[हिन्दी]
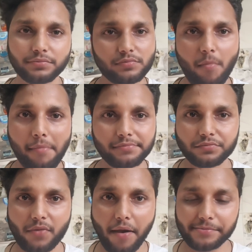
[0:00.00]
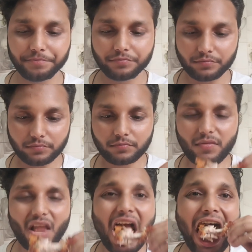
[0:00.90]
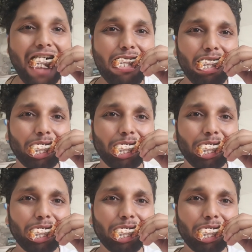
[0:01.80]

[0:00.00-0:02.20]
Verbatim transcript: बनाया है टोटल 12 मिनट पकाया है ये